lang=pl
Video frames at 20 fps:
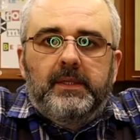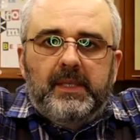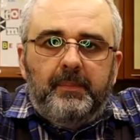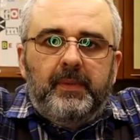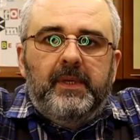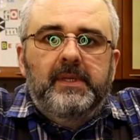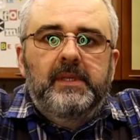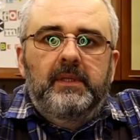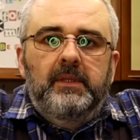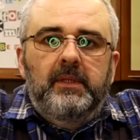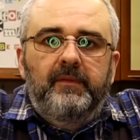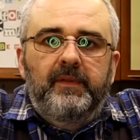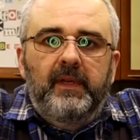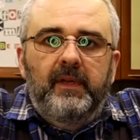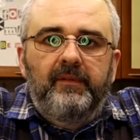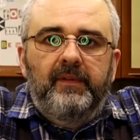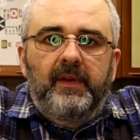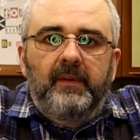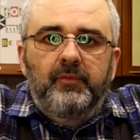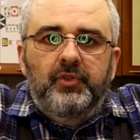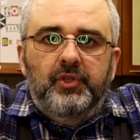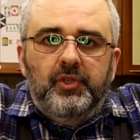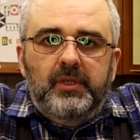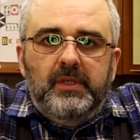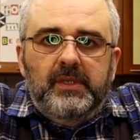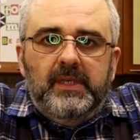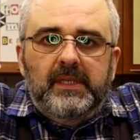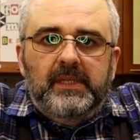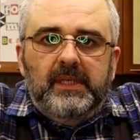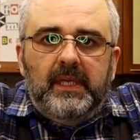Zaprezentowałem Wam trzy
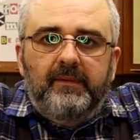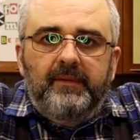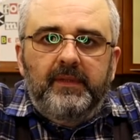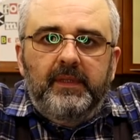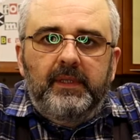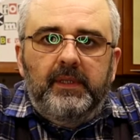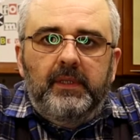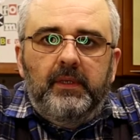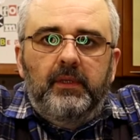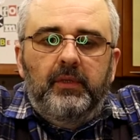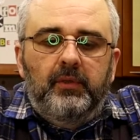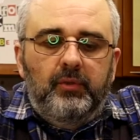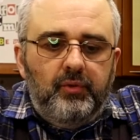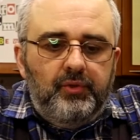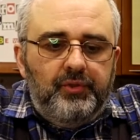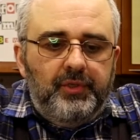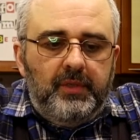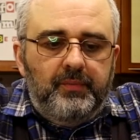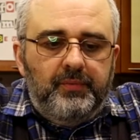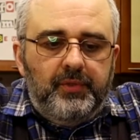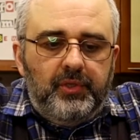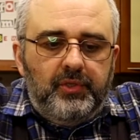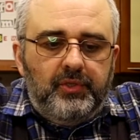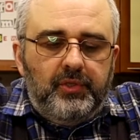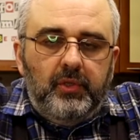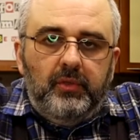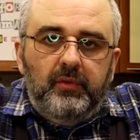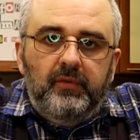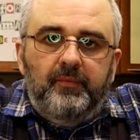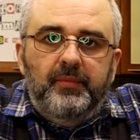zestawy różnych
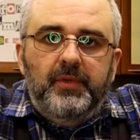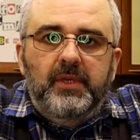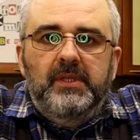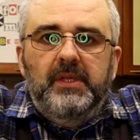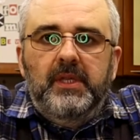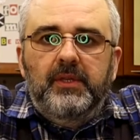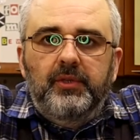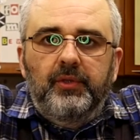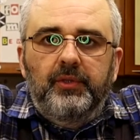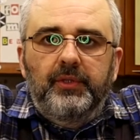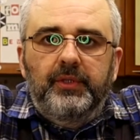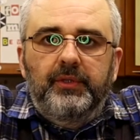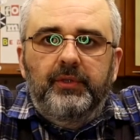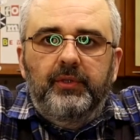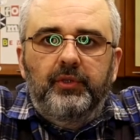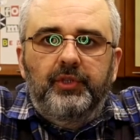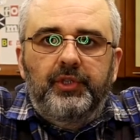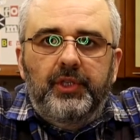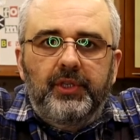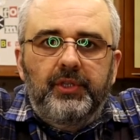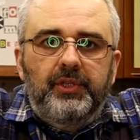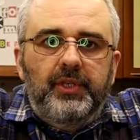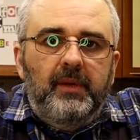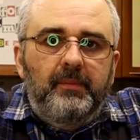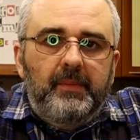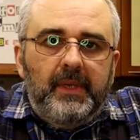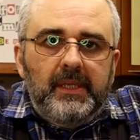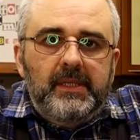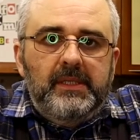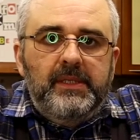brzeszczotów przeznaczonych do cięcia,
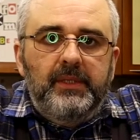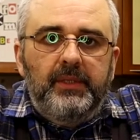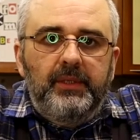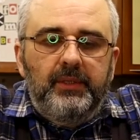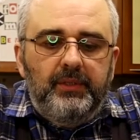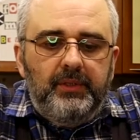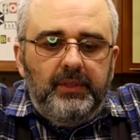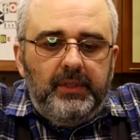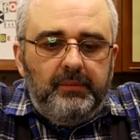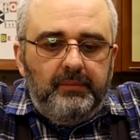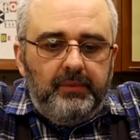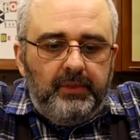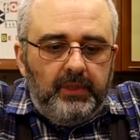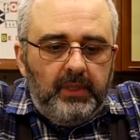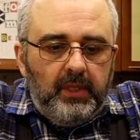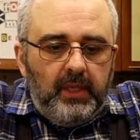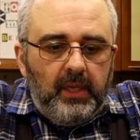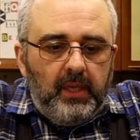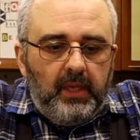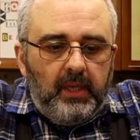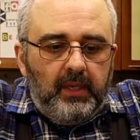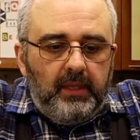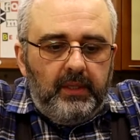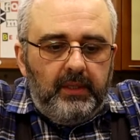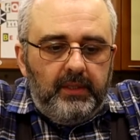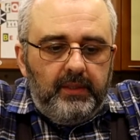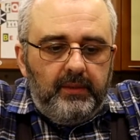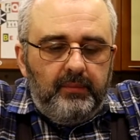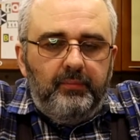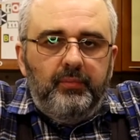między innymi e,
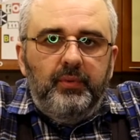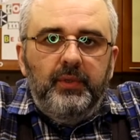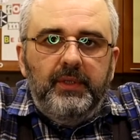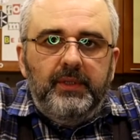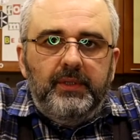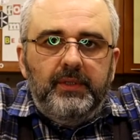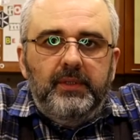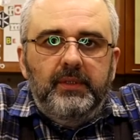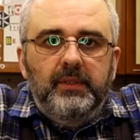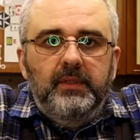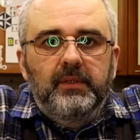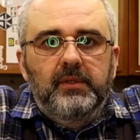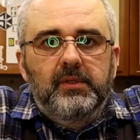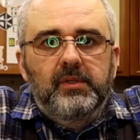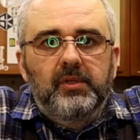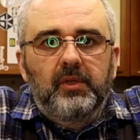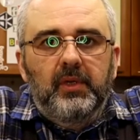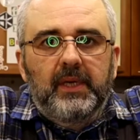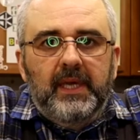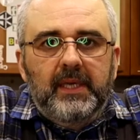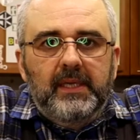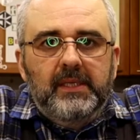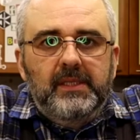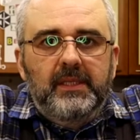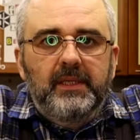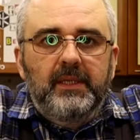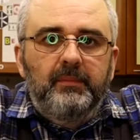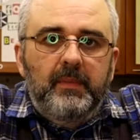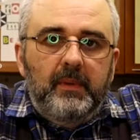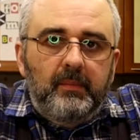płyt
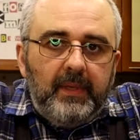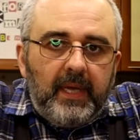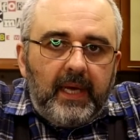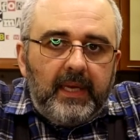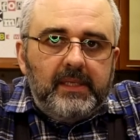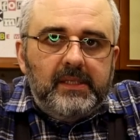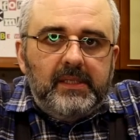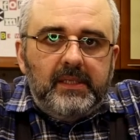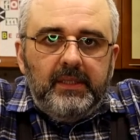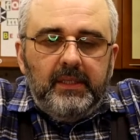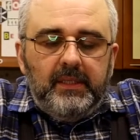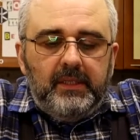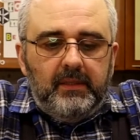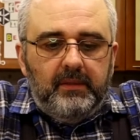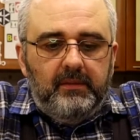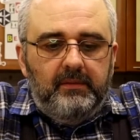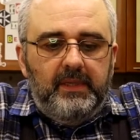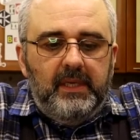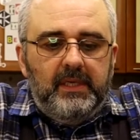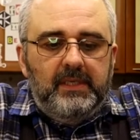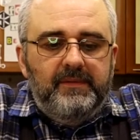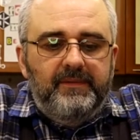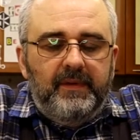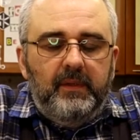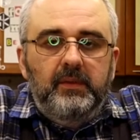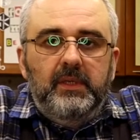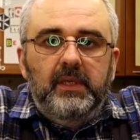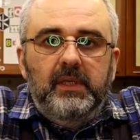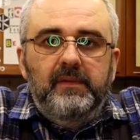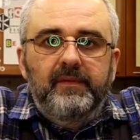stolarskich, meblarskich, jak
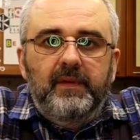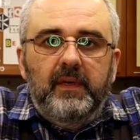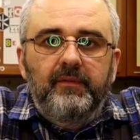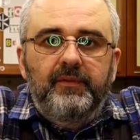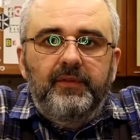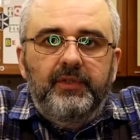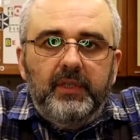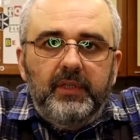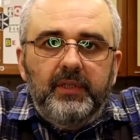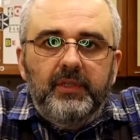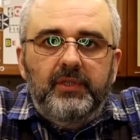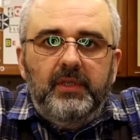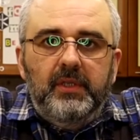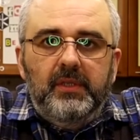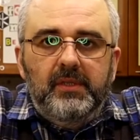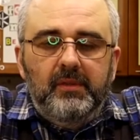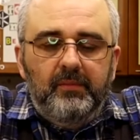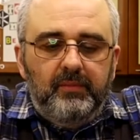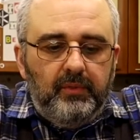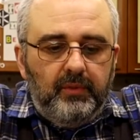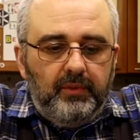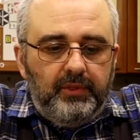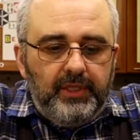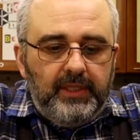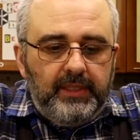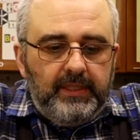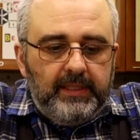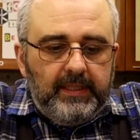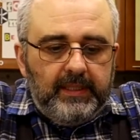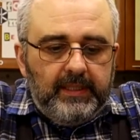zwał, tak zwał. Widzieliście, co było
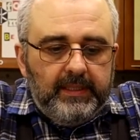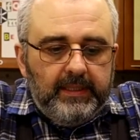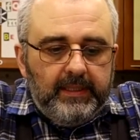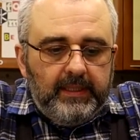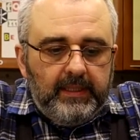cięte.